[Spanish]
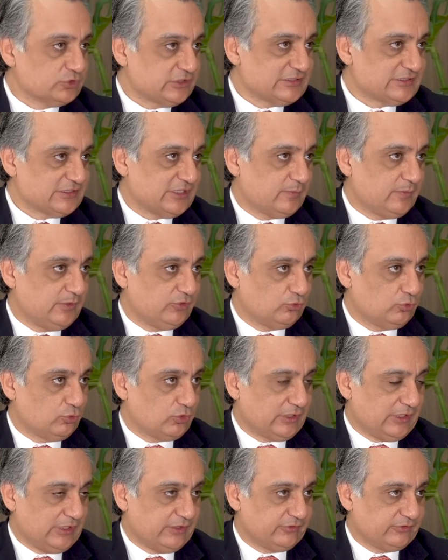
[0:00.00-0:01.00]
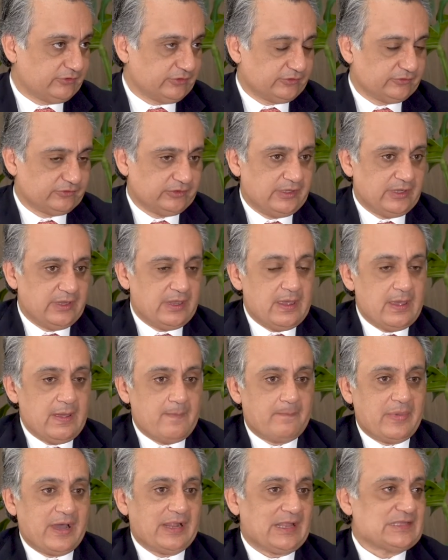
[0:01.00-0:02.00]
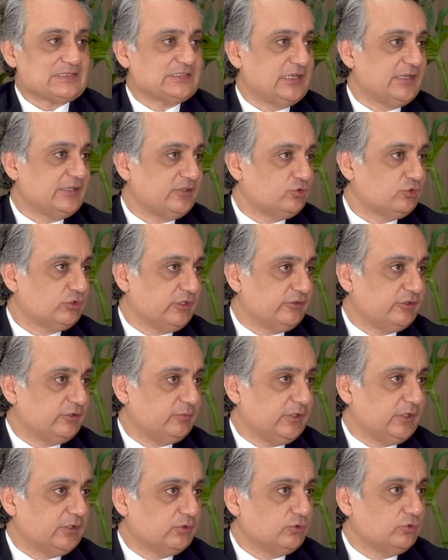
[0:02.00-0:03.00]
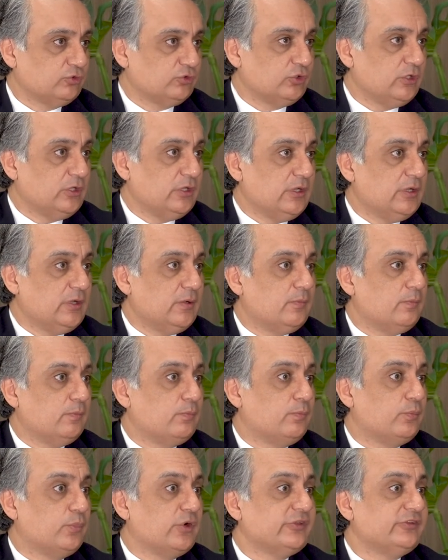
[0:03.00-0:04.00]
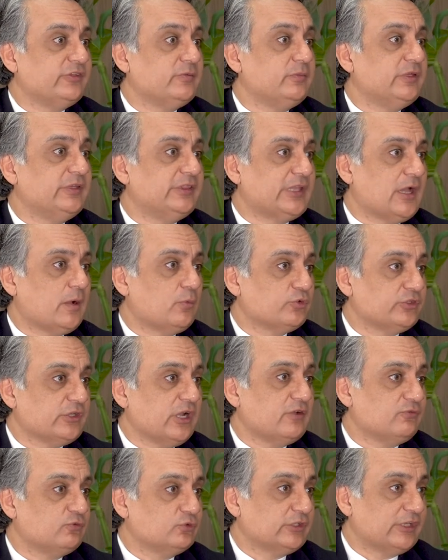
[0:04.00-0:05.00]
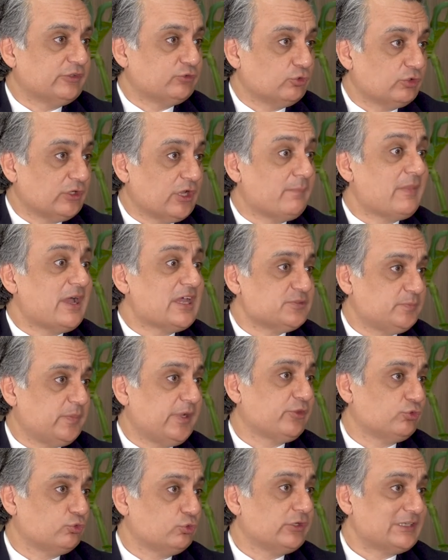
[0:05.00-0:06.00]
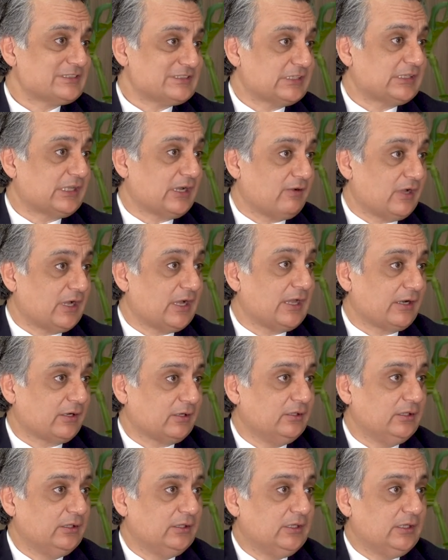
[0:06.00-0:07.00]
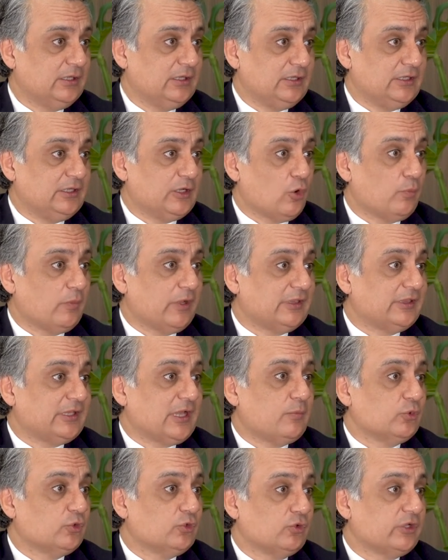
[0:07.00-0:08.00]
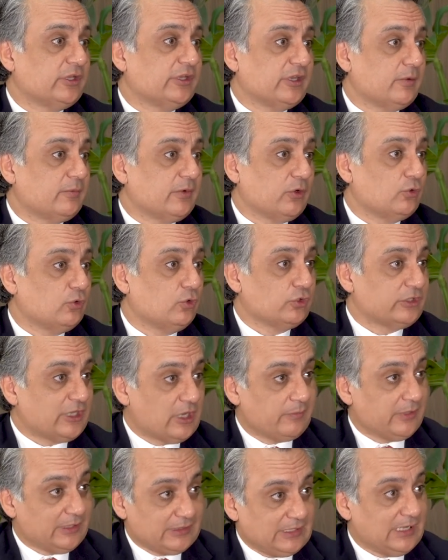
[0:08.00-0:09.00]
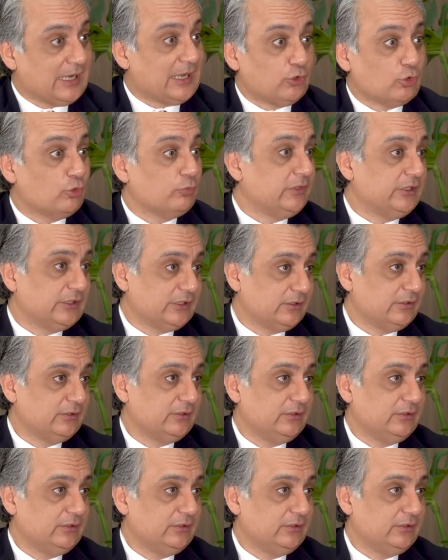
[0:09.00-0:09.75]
el servicio de urgencias. Para hacer esos crecimientos, pues invitamos a la fundación a más personas a trabajar y aumentamos lo que llaman coloquialmente la nómina.